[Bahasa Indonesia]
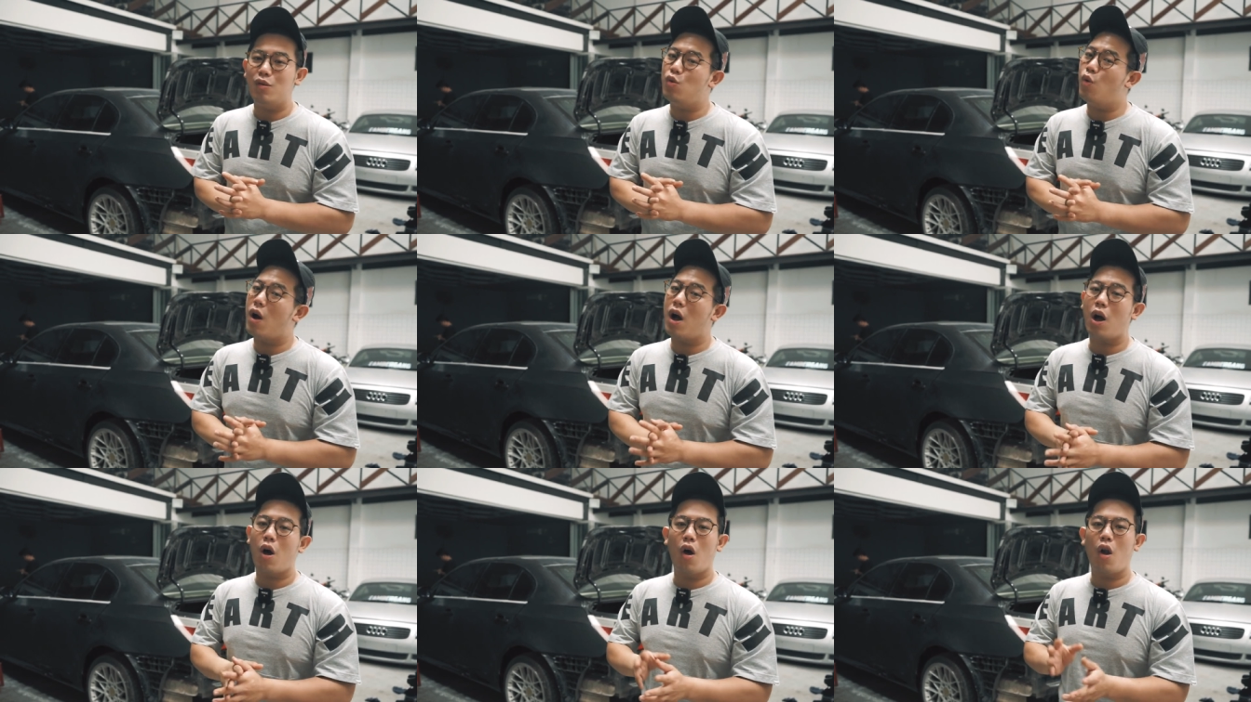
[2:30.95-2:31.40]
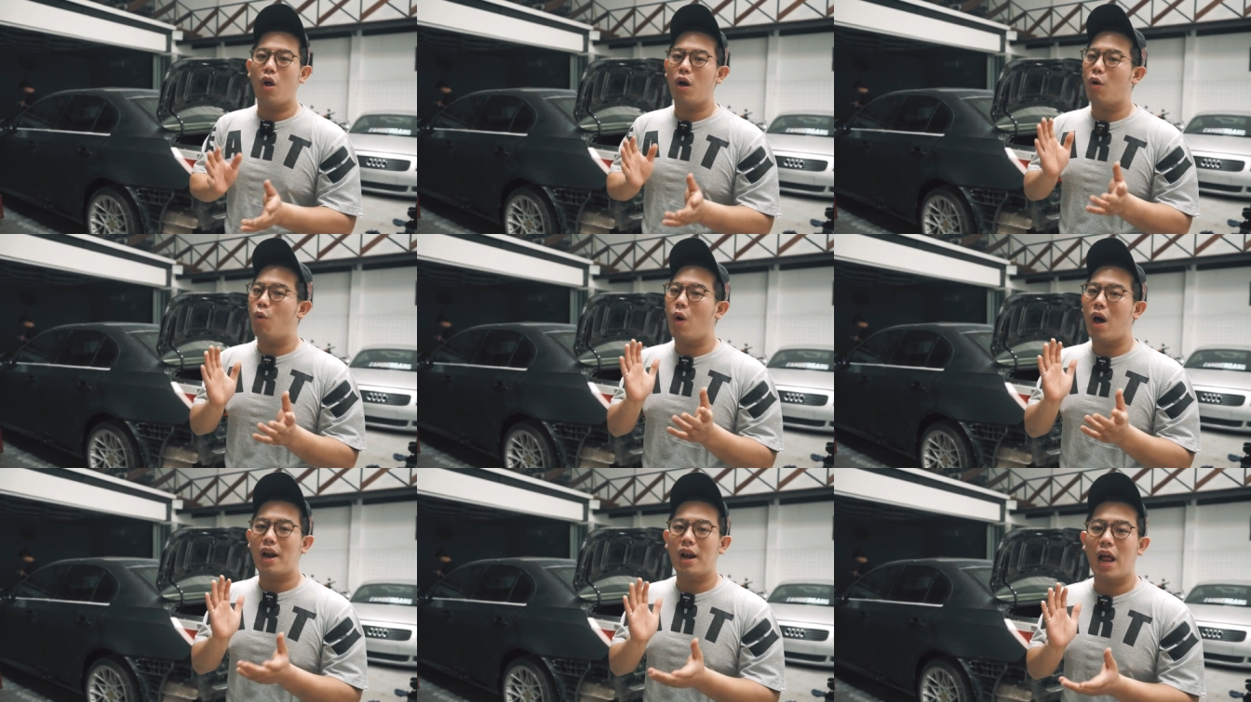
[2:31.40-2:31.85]
gua kalau
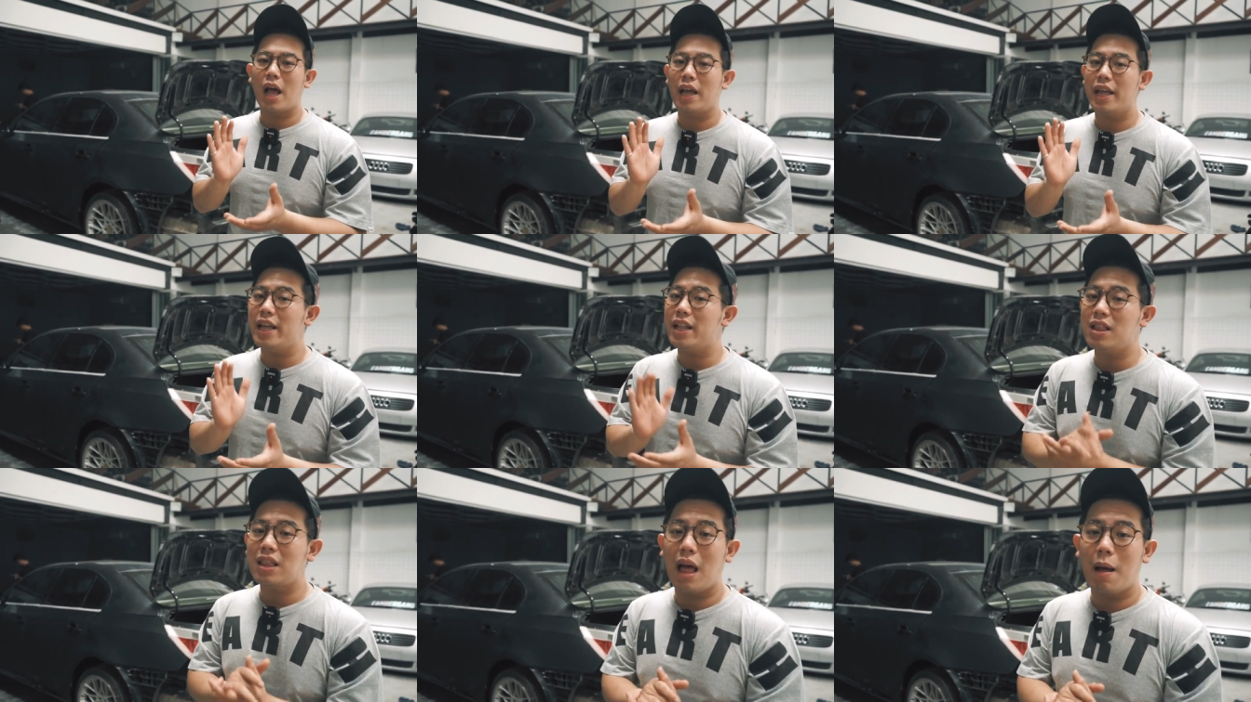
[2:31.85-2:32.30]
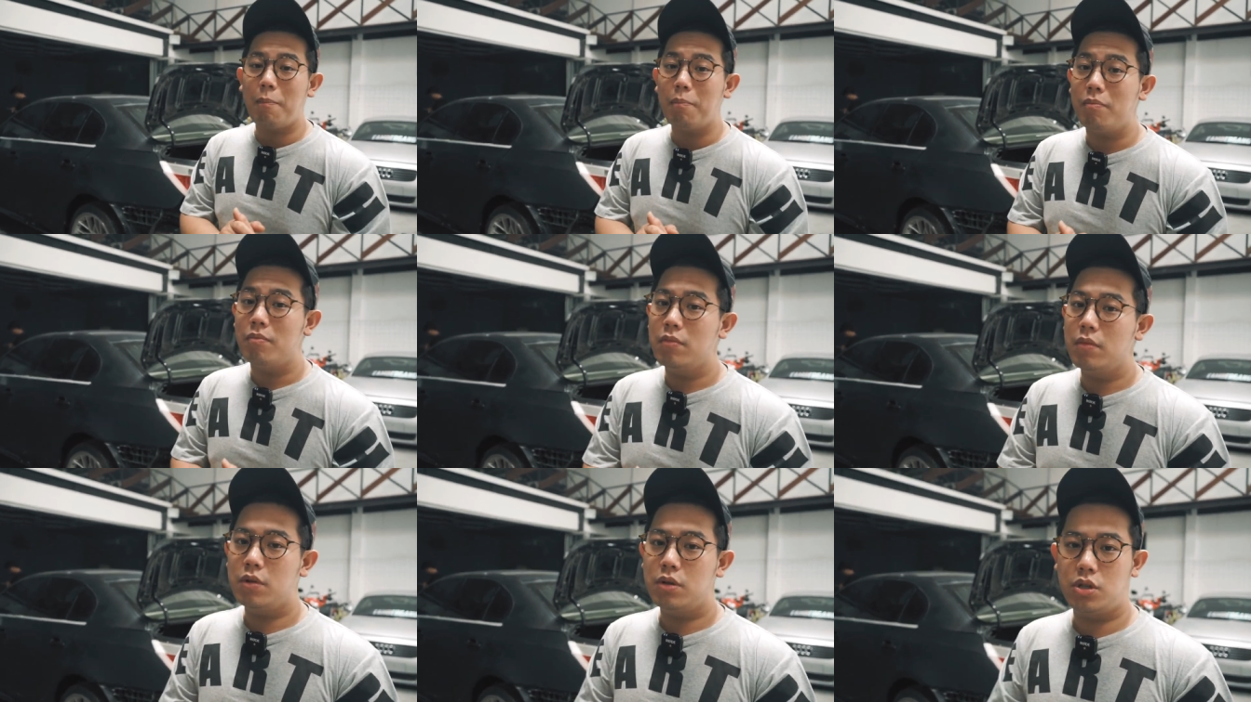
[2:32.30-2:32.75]
ke warna hitam,
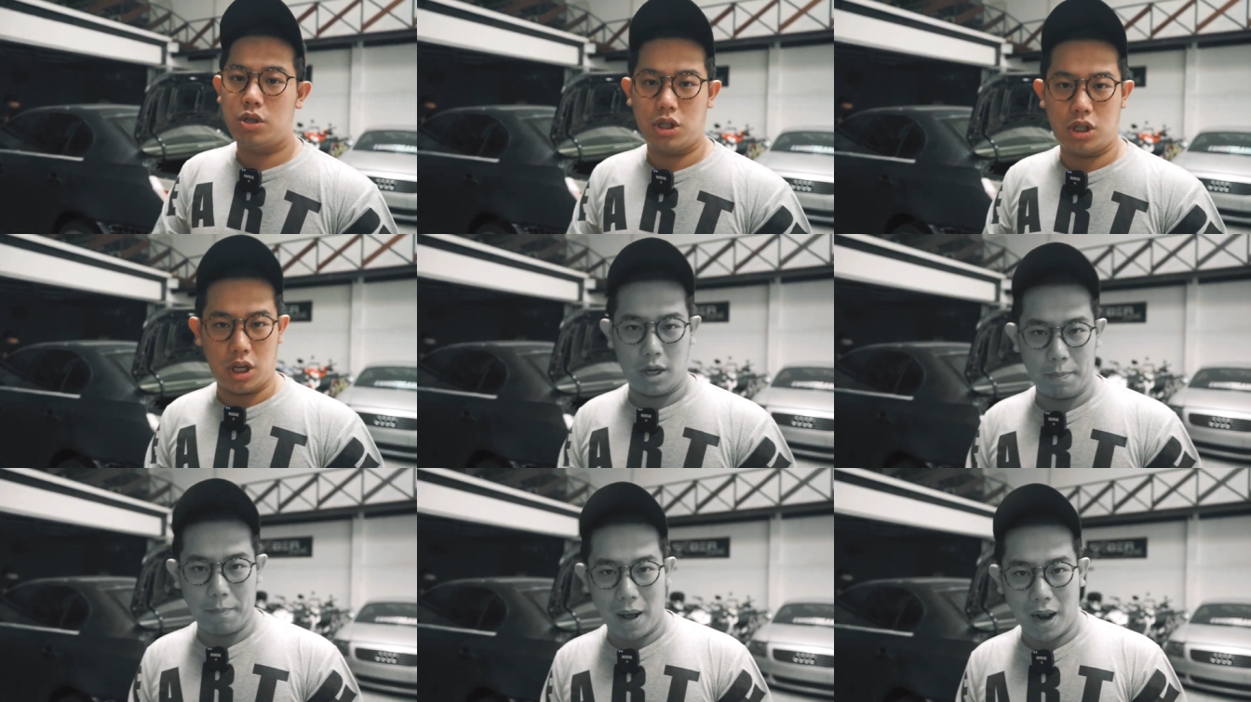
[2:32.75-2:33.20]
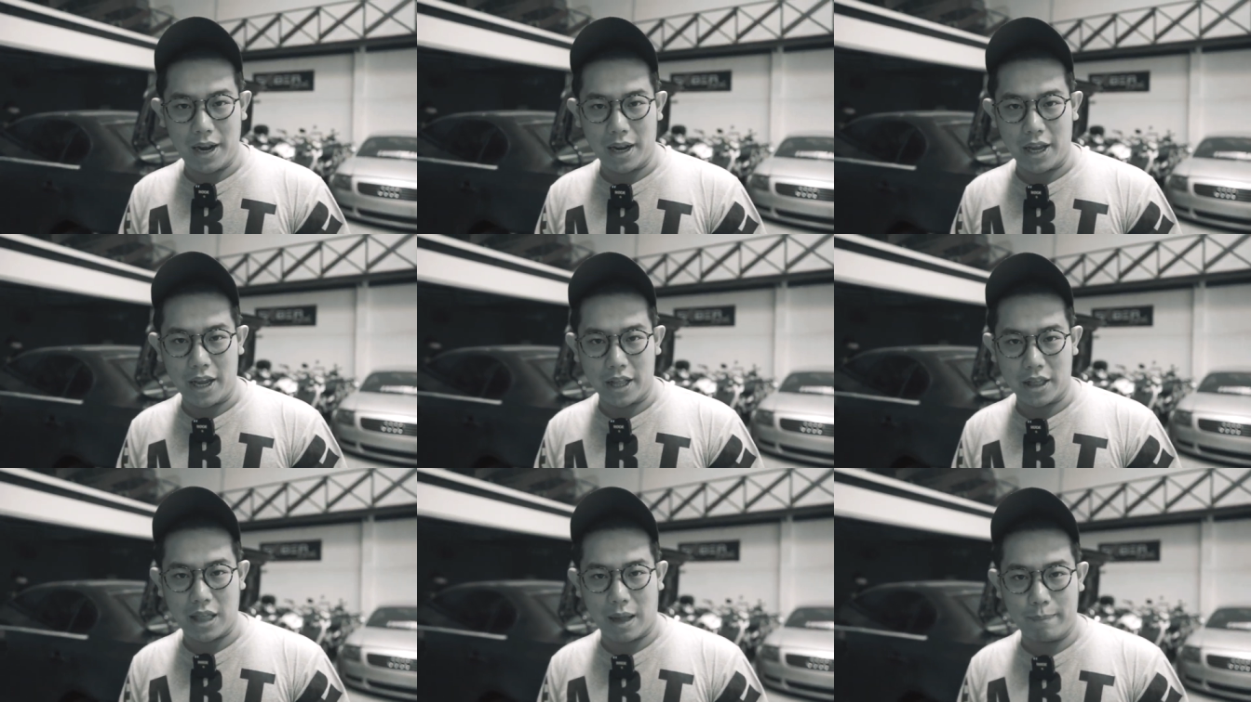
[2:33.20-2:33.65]
si paling
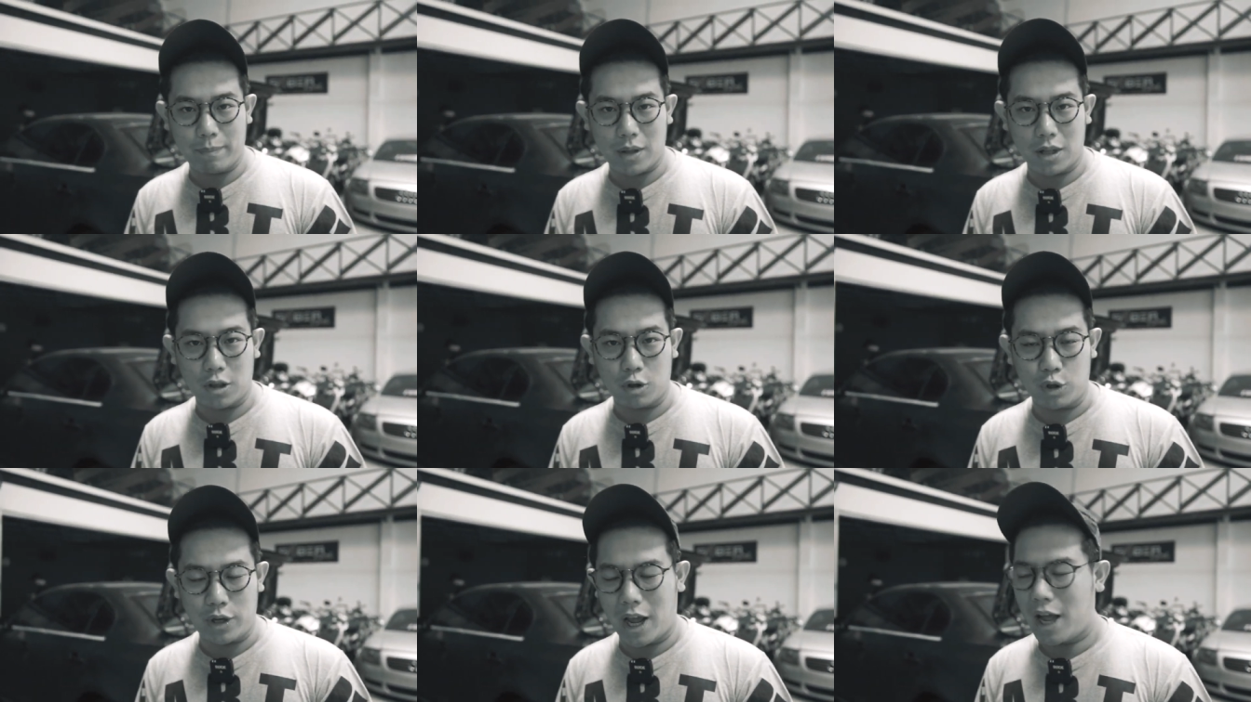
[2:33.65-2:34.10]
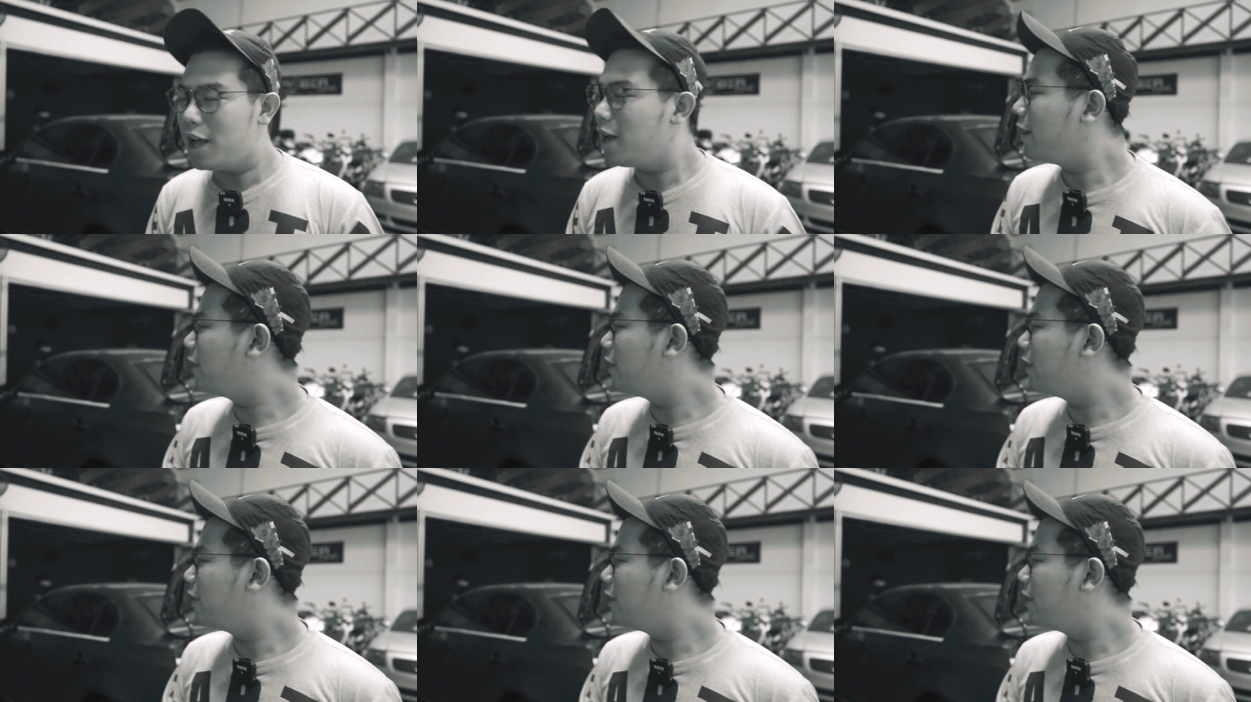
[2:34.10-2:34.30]
hitam tentunya,